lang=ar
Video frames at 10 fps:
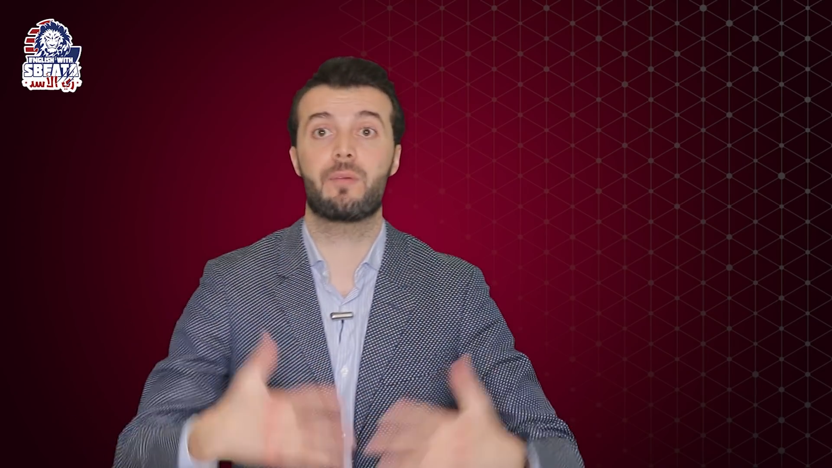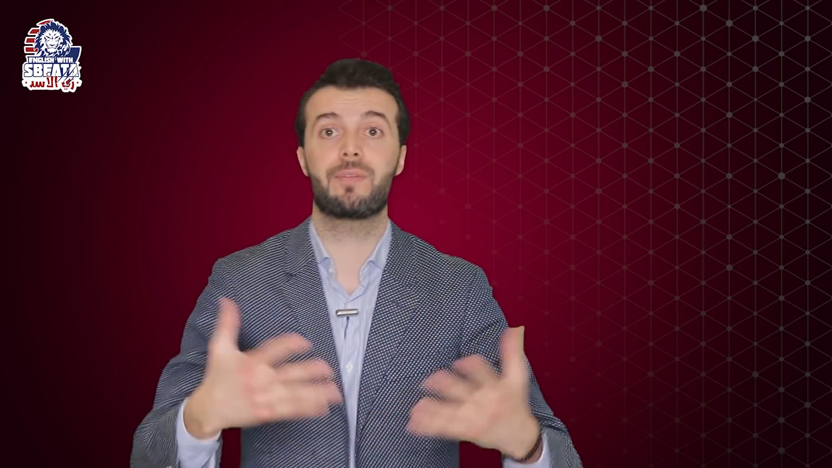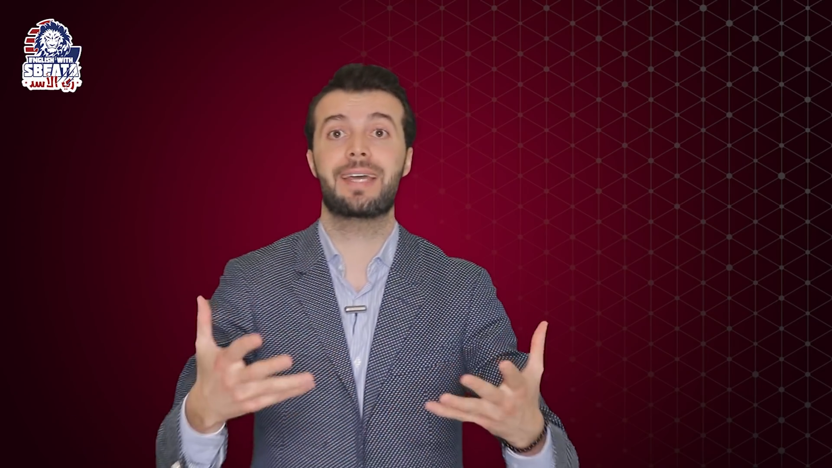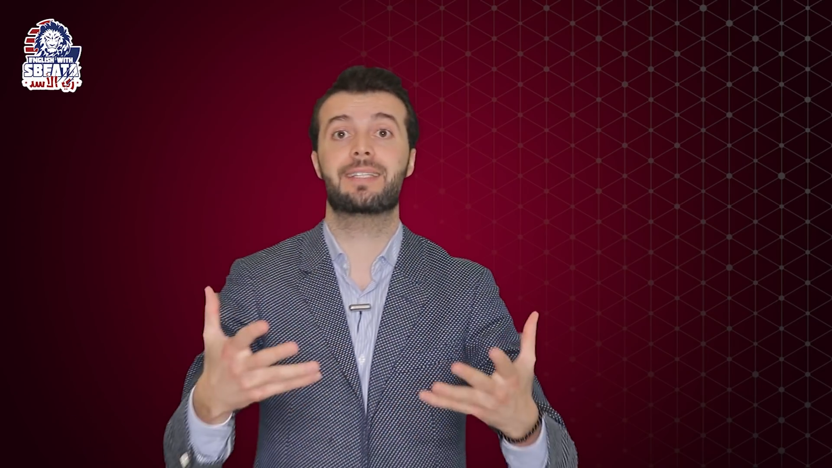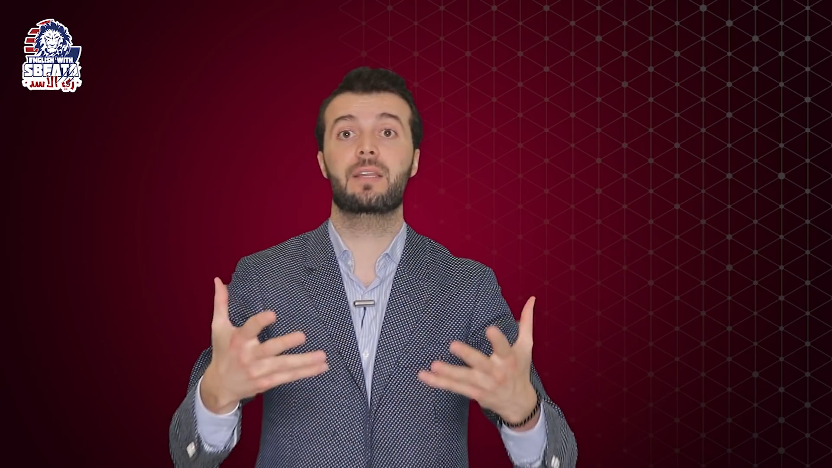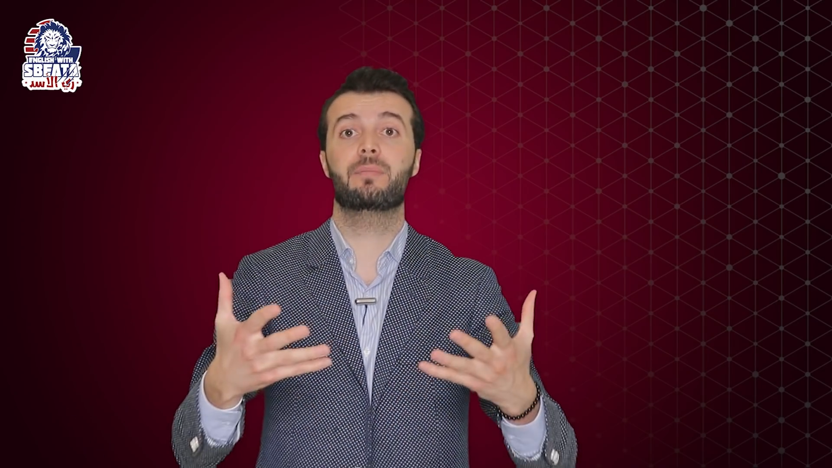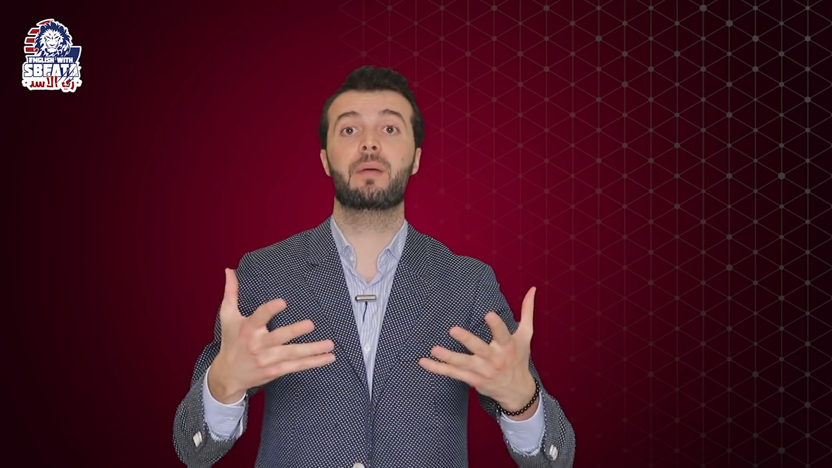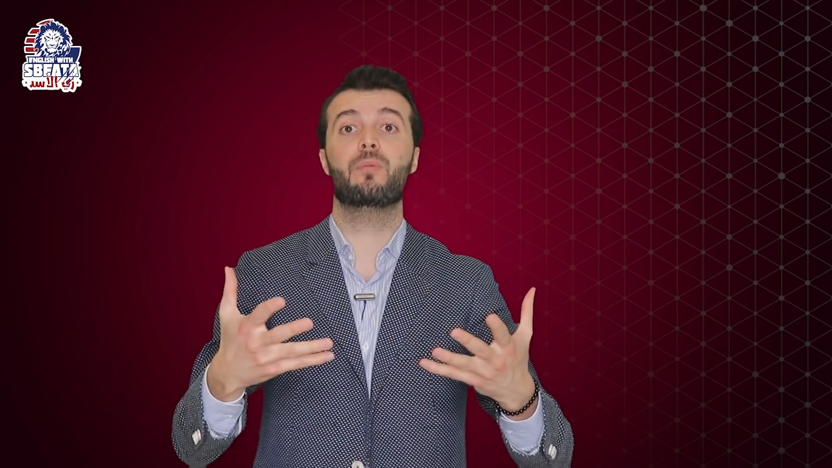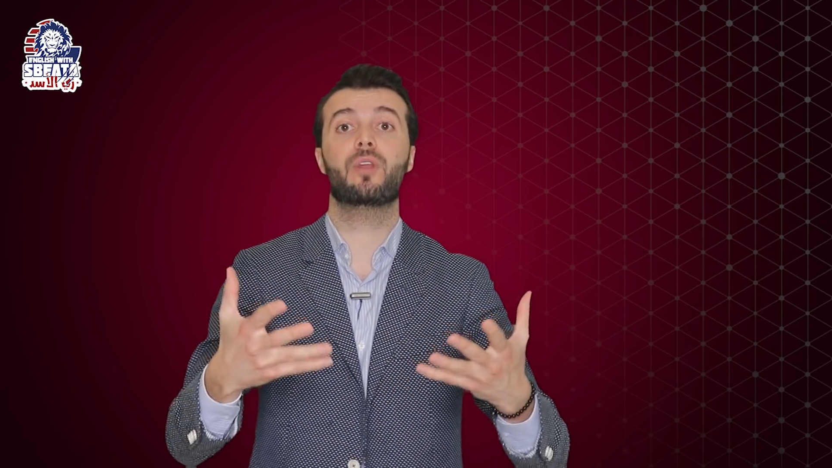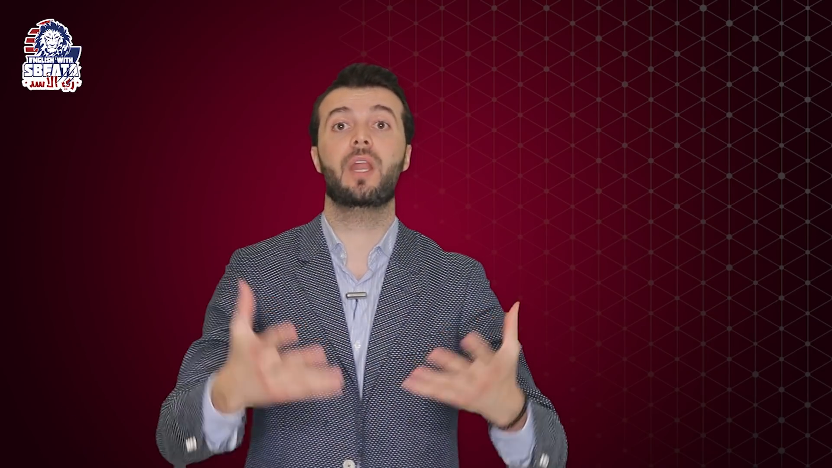والناس اللي
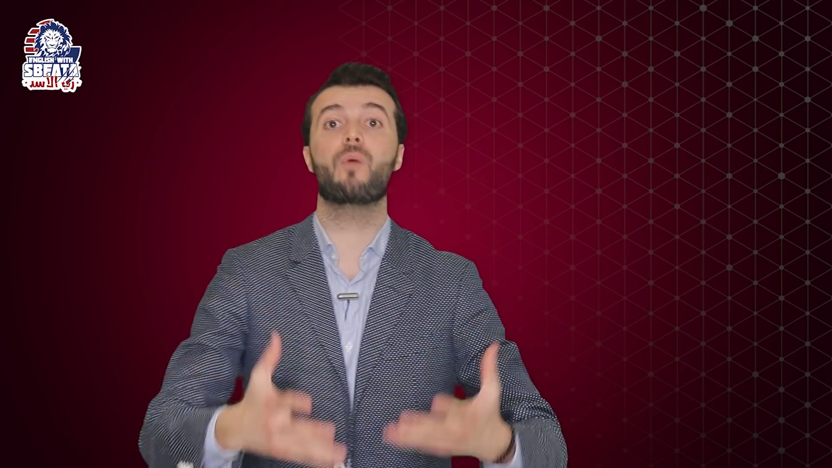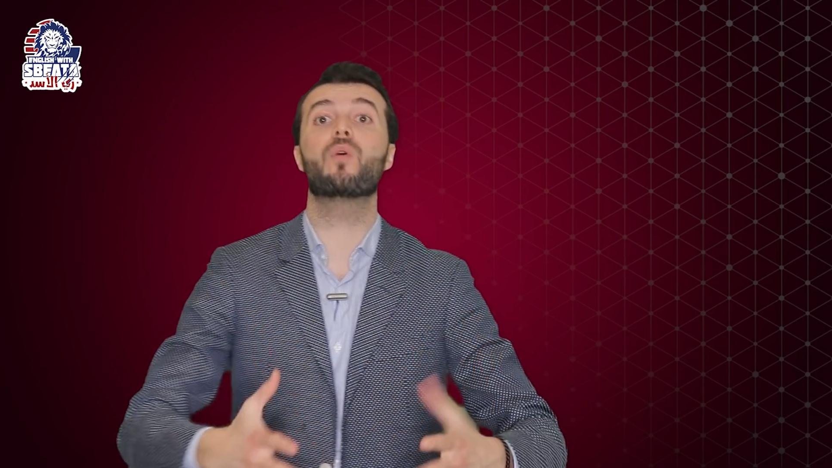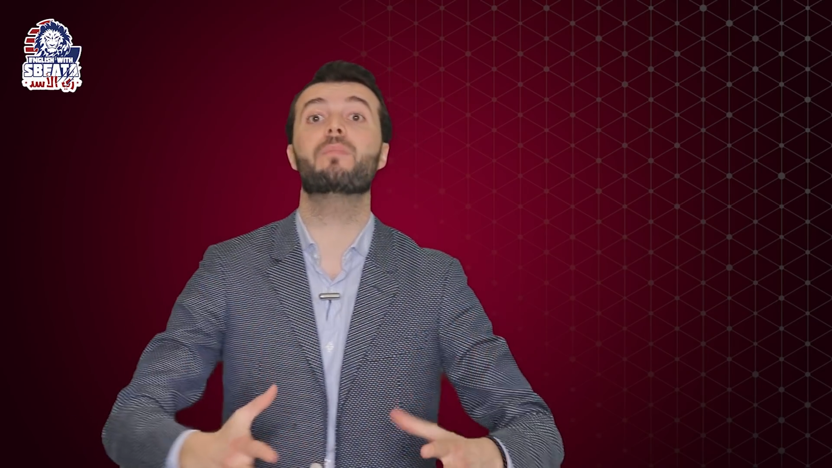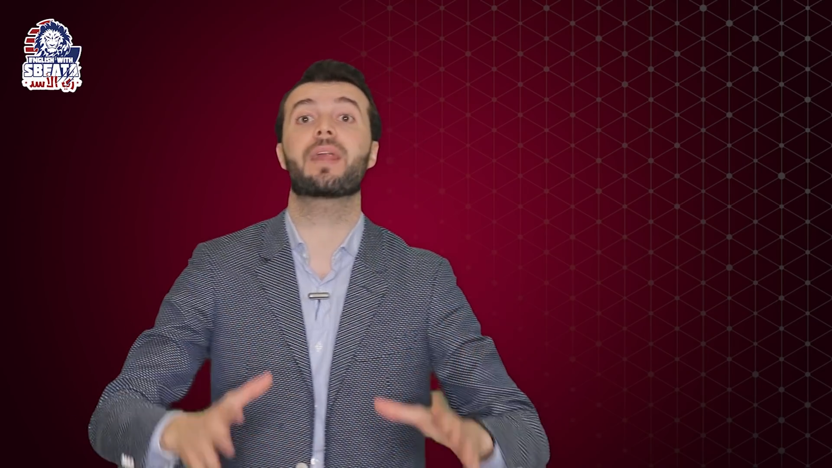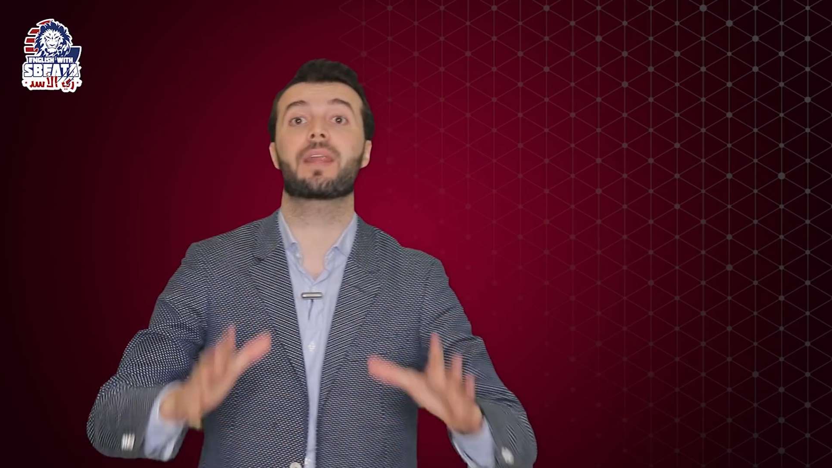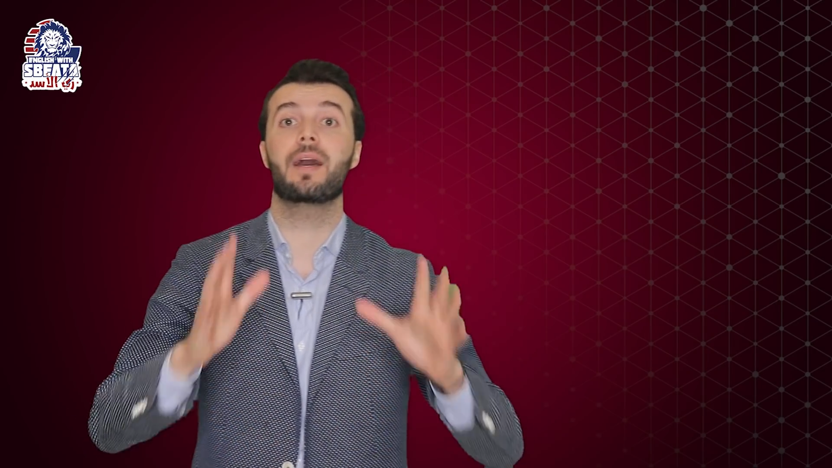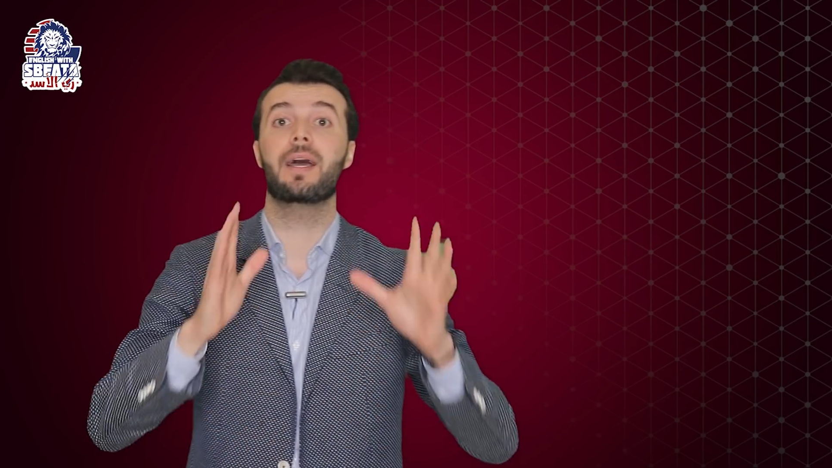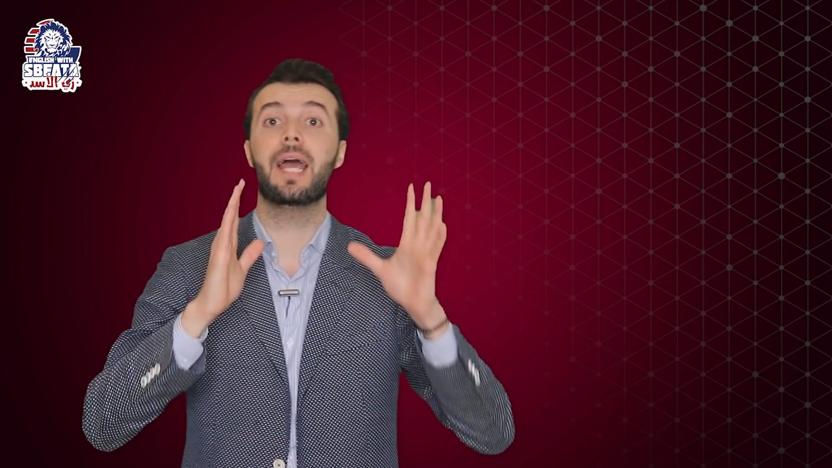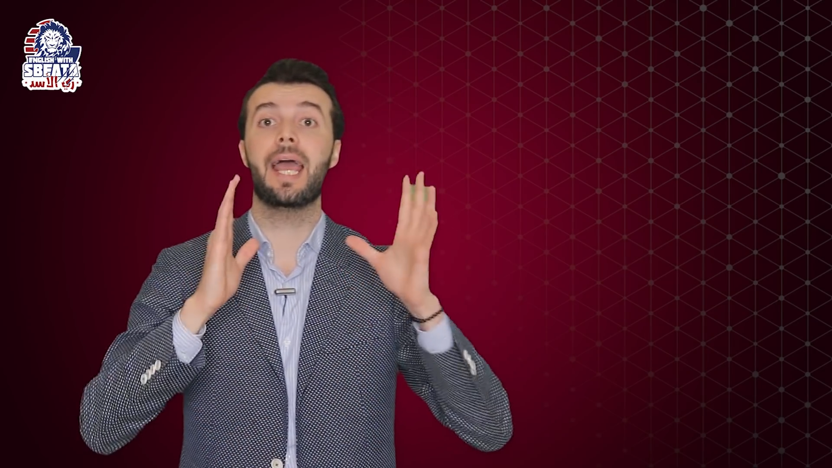بيتابعونا لاول مره